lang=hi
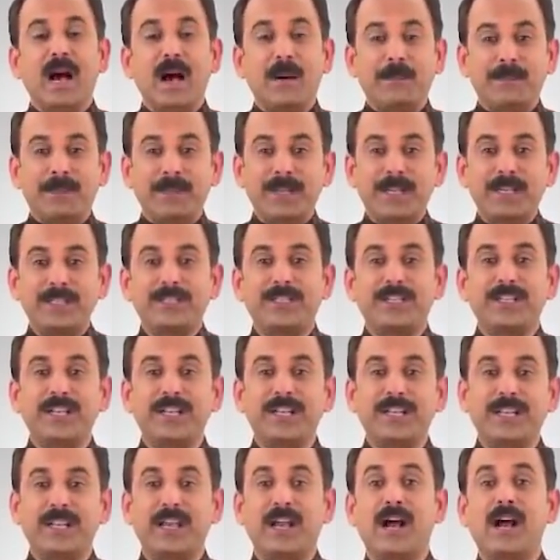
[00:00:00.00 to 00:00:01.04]
अपने
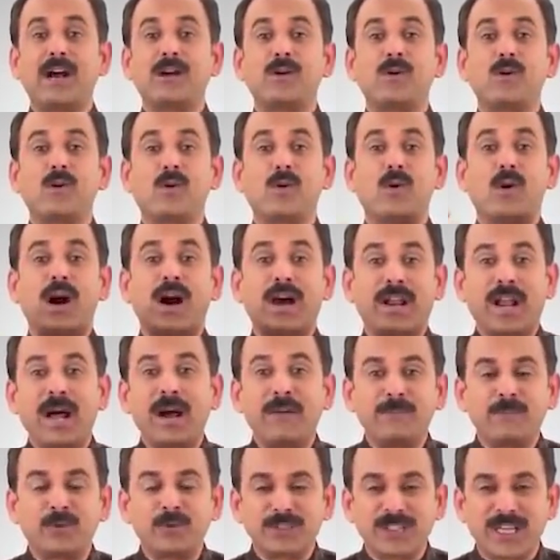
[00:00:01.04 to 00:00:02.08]
शरीर के अंगों को
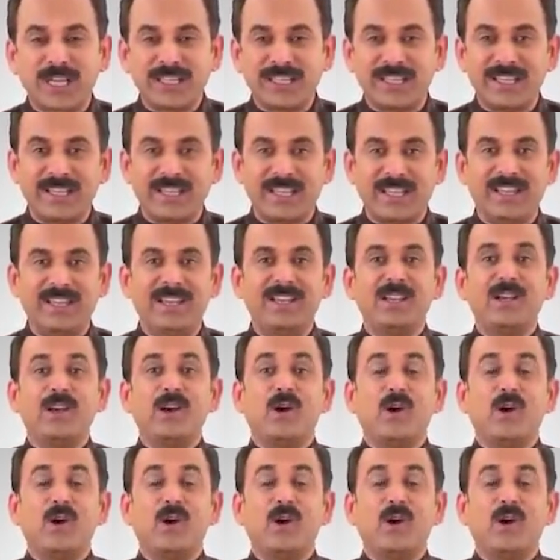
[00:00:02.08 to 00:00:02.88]
आराम पहुँचा देंगे